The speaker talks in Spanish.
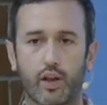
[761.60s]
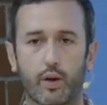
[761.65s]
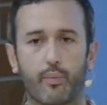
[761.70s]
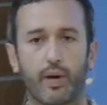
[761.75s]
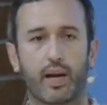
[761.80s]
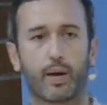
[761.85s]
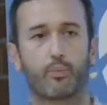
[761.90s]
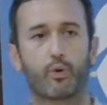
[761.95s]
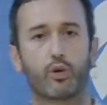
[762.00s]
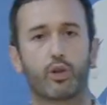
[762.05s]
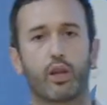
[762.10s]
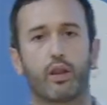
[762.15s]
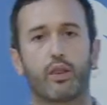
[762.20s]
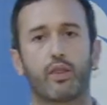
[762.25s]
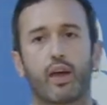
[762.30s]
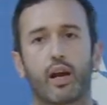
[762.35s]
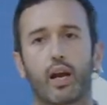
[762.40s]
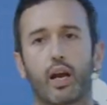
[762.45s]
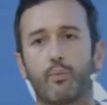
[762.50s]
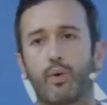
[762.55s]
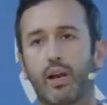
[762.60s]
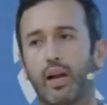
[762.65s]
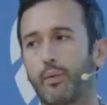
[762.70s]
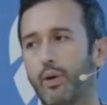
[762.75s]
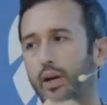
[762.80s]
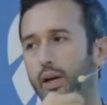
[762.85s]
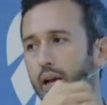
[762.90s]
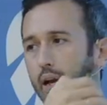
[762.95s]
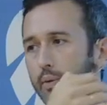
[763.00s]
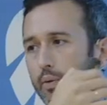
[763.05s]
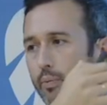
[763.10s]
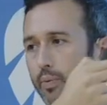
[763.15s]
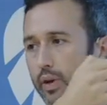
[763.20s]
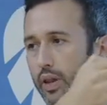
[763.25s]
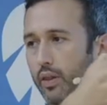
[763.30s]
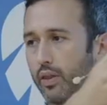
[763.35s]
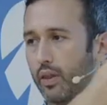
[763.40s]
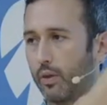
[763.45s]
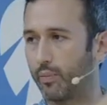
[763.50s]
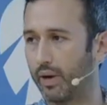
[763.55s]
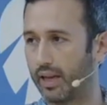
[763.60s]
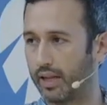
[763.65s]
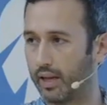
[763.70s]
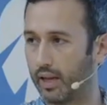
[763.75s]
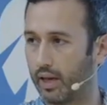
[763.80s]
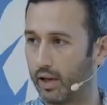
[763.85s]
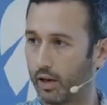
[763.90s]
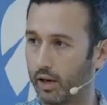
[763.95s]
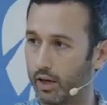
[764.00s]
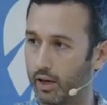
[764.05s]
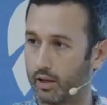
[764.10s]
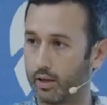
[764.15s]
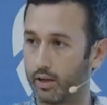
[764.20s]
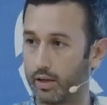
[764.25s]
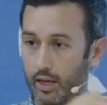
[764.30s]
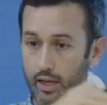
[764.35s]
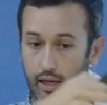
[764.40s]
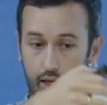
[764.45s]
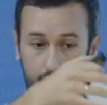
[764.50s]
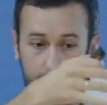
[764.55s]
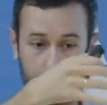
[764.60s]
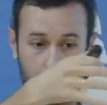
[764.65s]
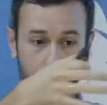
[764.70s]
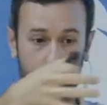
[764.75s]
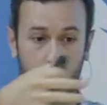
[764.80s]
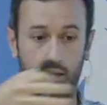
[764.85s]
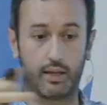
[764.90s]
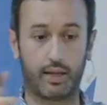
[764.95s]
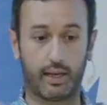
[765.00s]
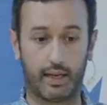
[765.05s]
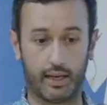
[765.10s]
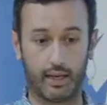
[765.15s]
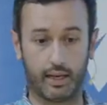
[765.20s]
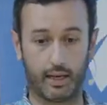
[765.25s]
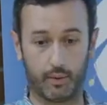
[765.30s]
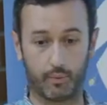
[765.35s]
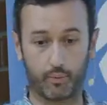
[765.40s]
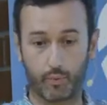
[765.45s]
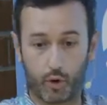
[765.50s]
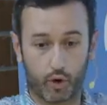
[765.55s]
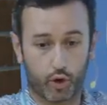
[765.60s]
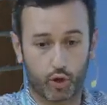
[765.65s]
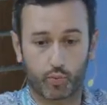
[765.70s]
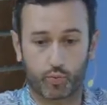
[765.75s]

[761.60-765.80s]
para potenciar la palabra clave principal del post,